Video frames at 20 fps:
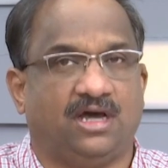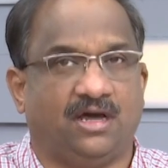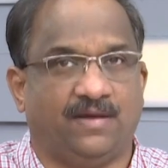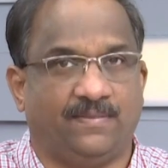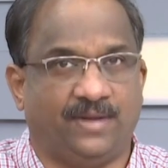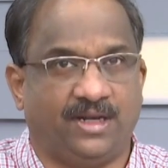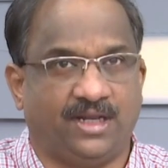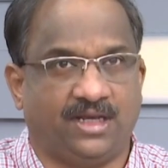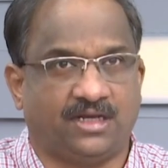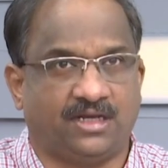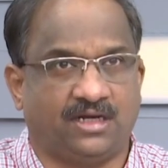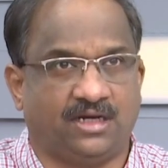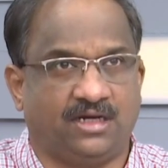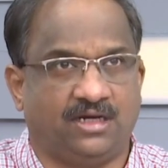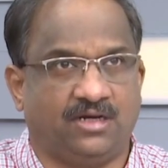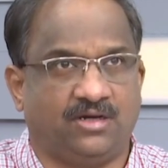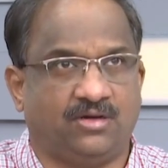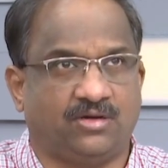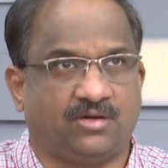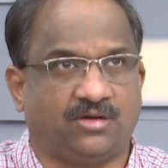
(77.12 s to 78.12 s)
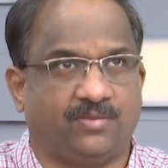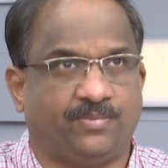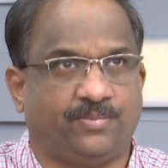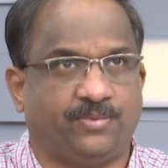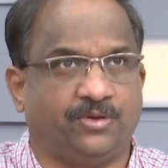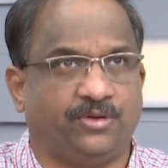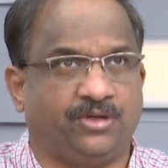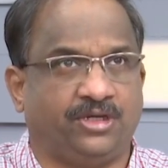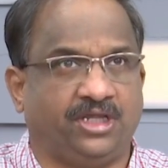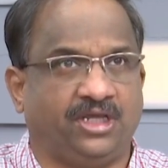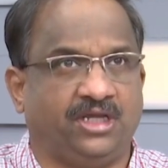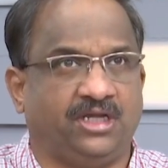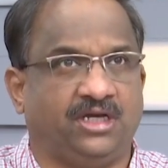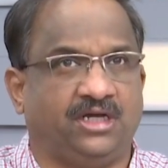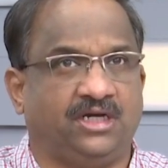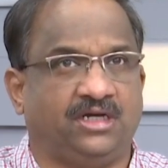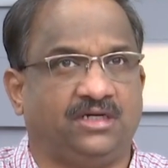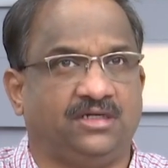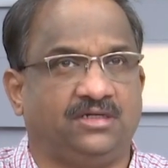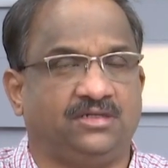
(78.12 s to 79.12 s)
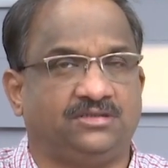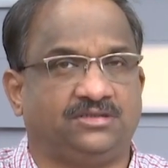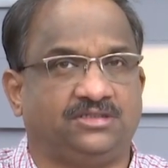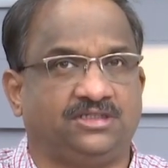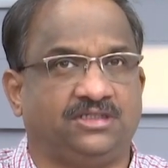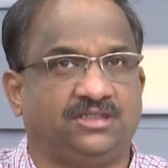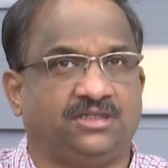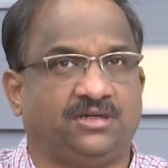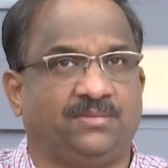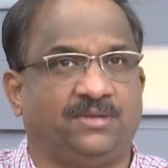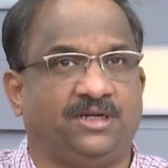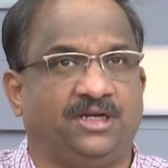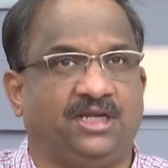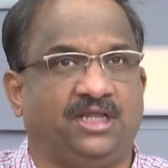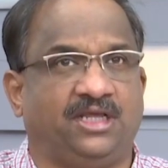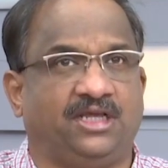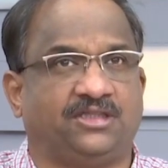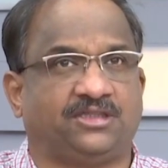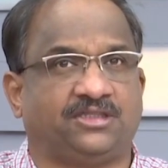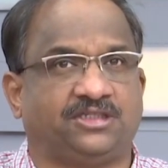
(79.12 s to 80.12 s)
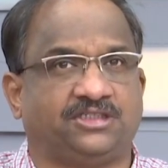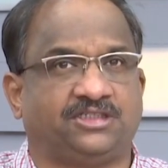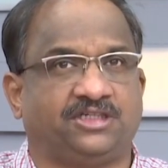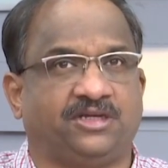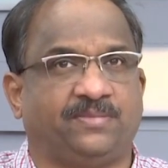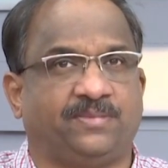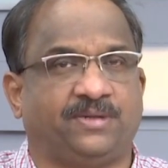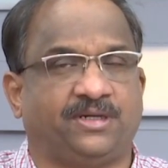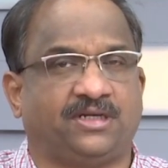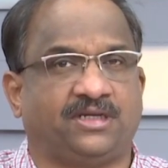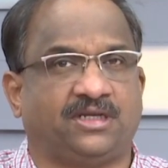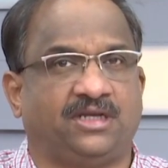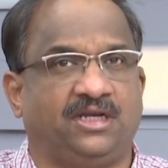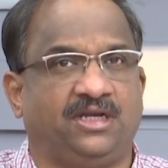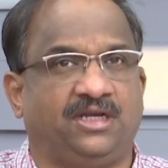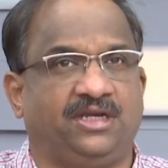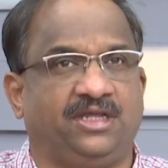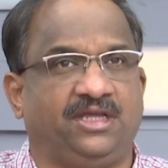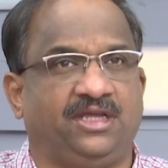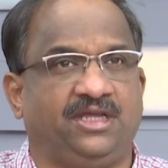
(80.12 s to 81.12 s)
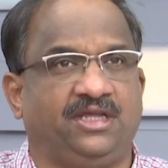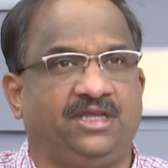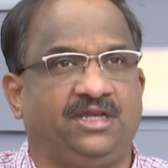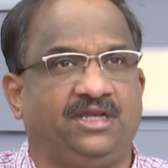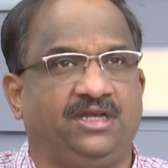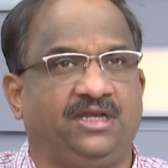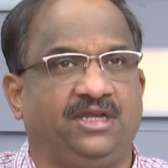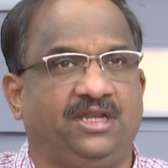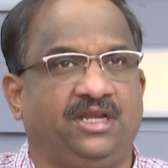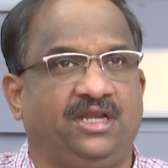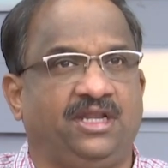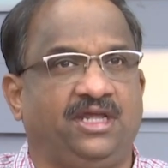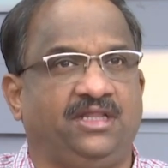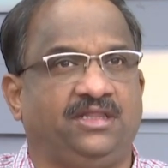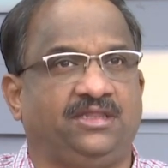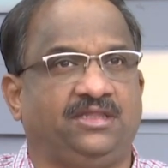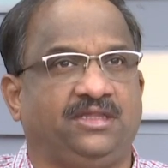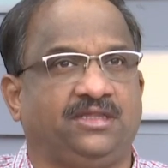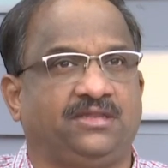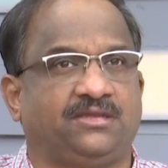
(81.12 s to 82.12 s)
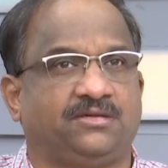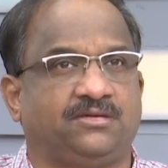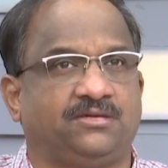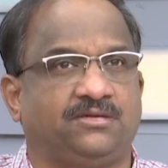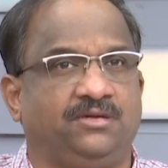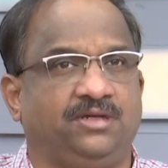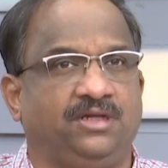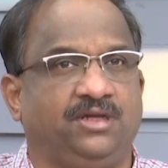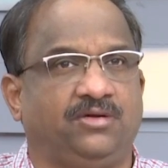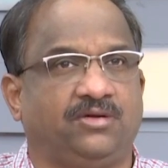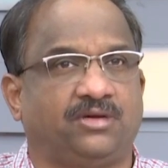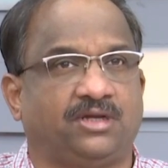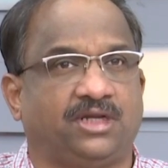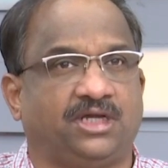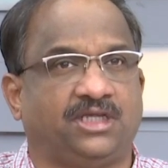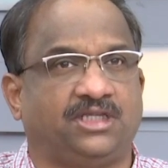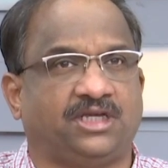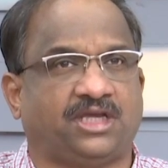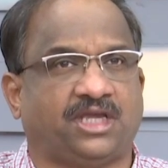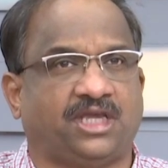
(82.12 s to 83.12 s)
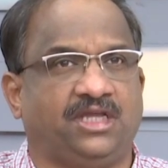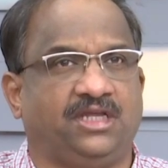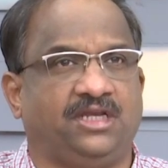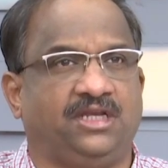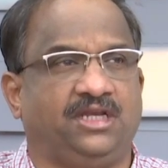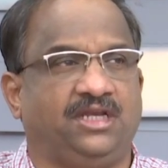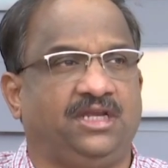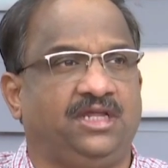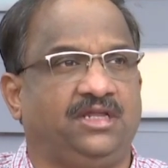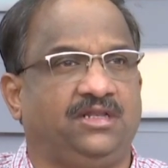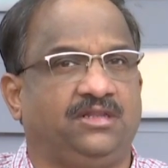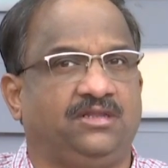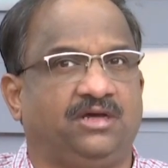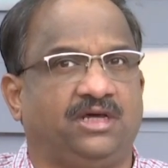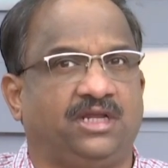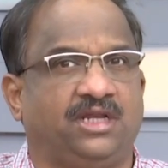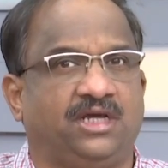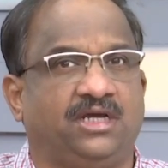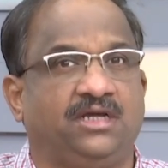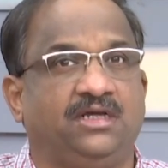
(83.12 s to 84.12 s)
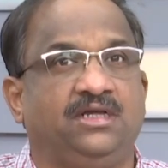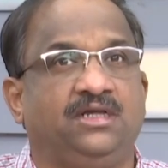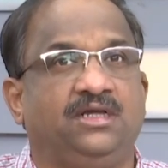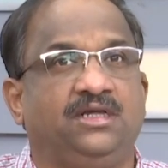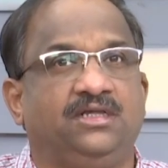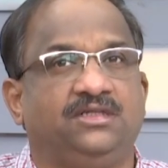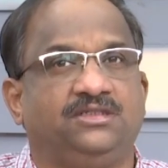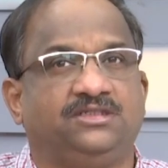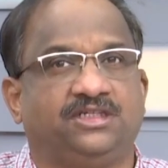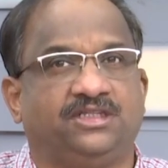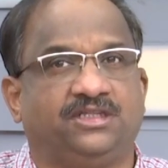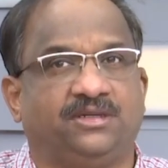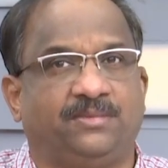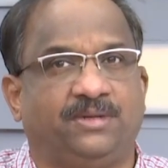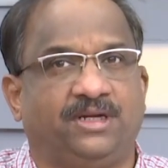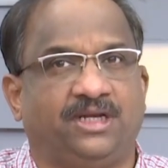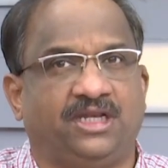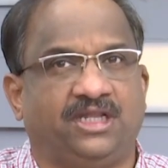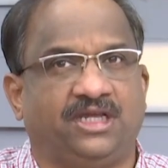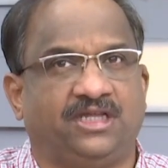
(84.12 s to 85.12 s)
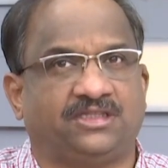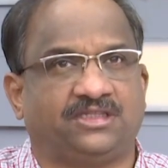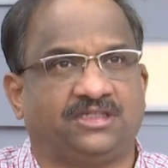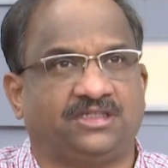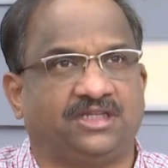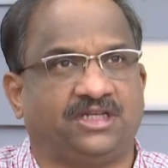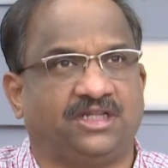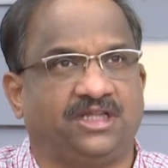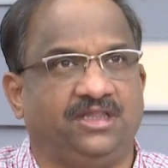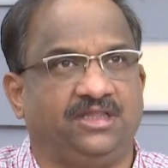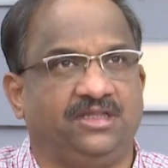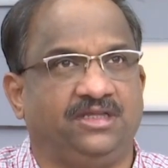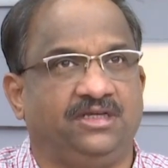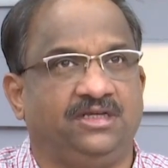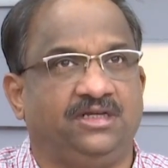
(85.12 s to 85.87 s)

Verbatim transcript: అమెరికా ఒక పోటీగా చంద్రమండల యాత్ర చేపట్టాలని నిర్ణయం తీసుకుని ఒక రాజకీయ నిర్ణయం ద్వారా చంద్రమండల యాత్ర జరిగింది